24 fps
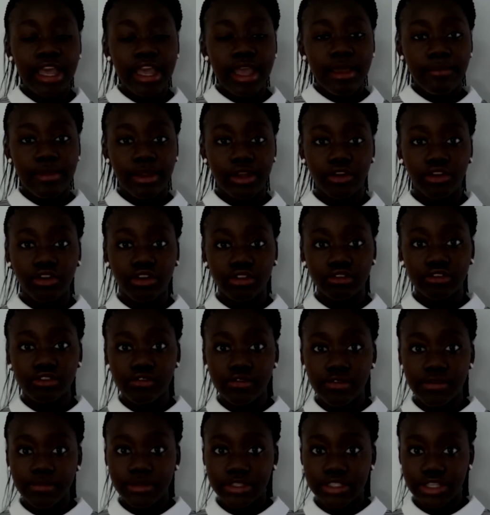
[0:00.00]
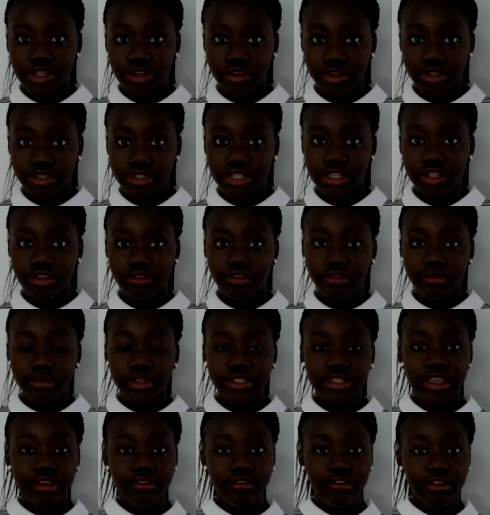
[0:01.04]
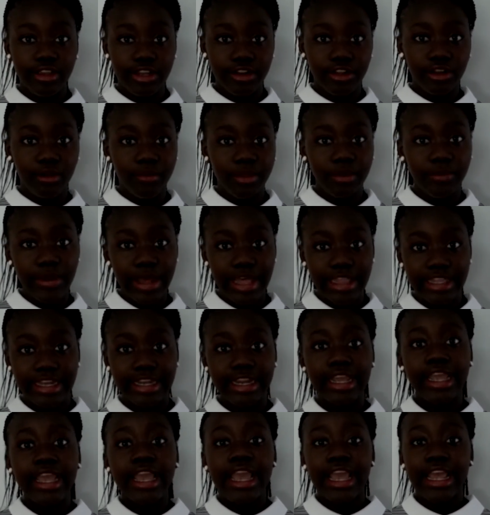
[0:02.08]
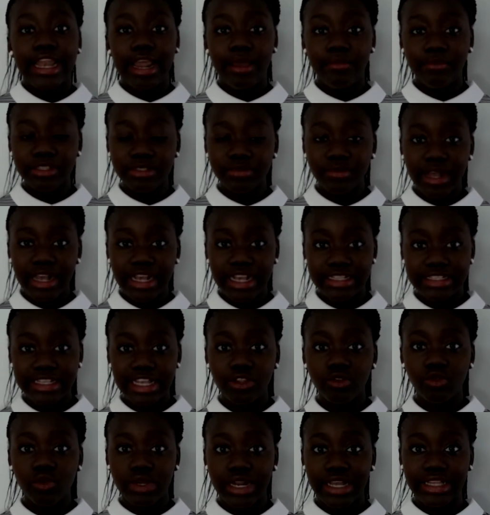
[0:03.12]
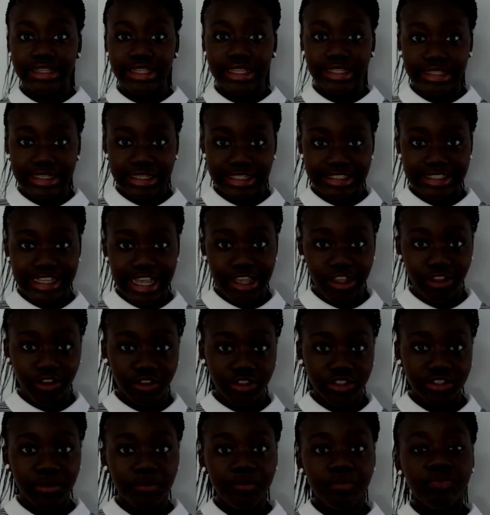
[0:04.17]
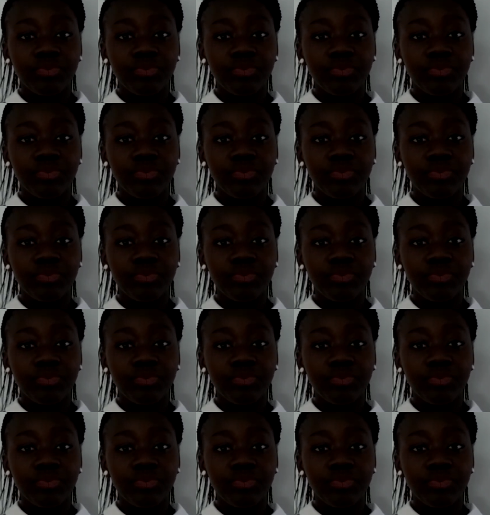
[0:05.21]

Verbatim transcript: pero no tuvimos hijos y tuvimos que vivir con mi madre en la misma casa durante tres años.